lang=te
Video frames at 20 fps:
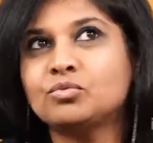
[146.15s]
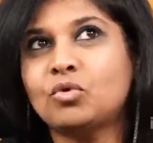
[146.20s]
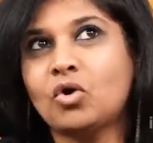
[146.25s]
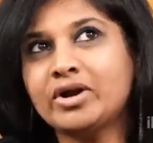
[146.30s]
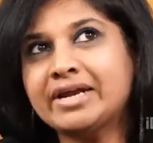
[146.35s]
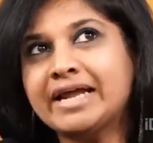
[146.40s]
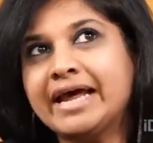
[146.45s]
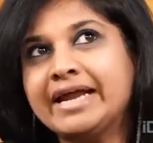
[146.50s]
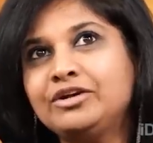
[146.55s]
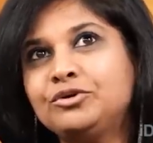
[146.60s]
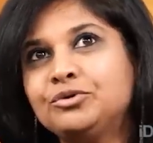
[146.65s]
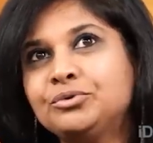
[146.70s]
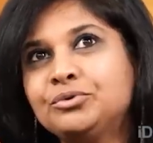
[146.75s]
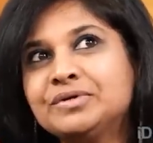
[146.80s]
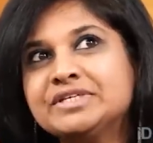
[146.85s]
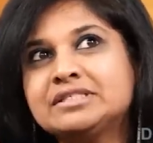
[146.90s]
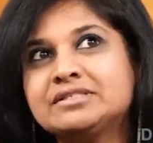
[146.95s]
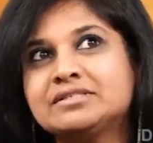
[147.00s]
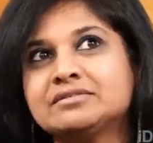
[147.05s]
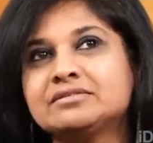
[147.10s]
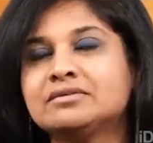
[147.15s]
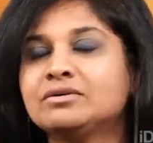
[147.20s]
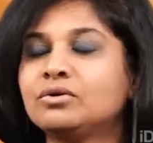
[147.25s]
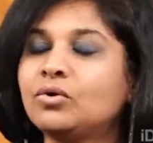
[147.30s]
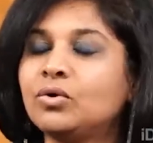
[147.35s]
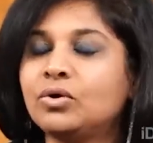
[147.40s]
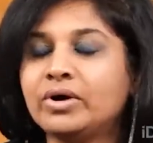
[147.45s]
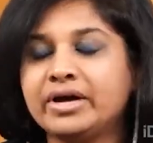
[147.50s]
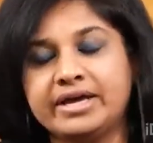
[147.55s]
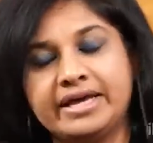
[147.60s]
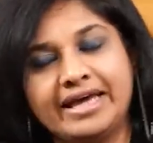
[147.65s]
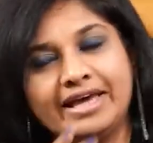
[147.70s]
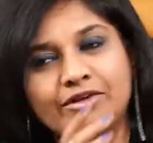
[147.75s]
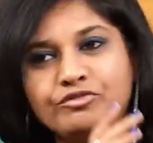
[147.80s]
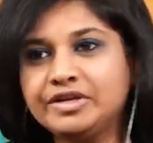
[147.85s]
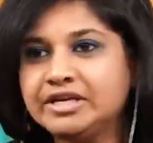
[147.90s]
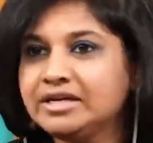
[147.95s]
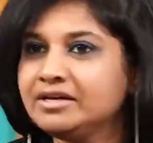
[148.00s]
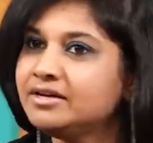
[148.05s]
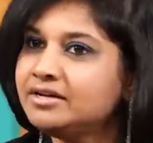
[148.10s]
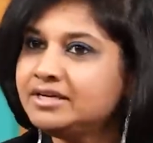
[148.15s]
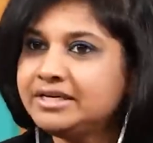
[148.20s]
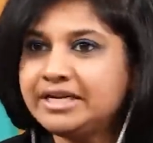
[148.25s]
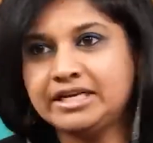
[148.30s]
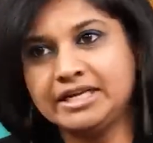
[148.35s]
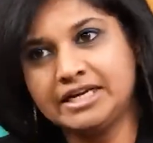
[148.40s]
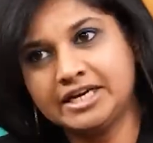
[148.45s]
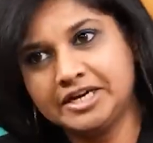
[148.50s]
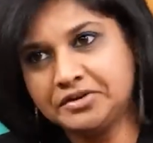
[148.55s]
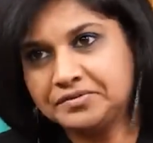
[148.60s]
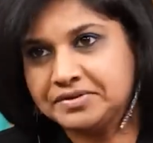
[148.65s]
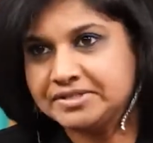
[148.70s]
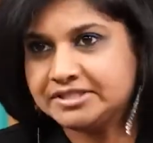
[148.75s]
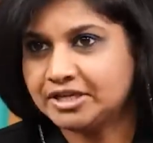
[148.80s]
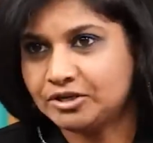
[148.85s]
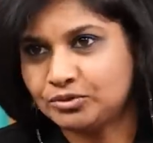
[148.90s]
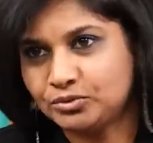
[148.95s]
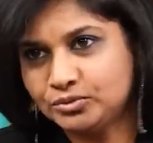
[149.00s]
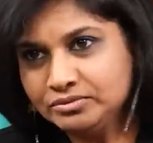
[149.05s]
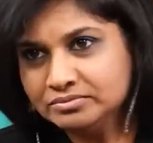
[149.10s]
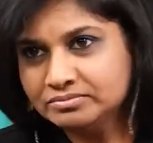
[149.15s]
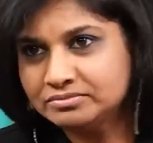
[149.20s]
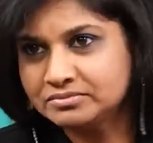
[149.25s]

వాట్ ఐ డూ ఇస్ ఎవ్రీ ఇయర్ నేను ఇక్కడ వస్తాను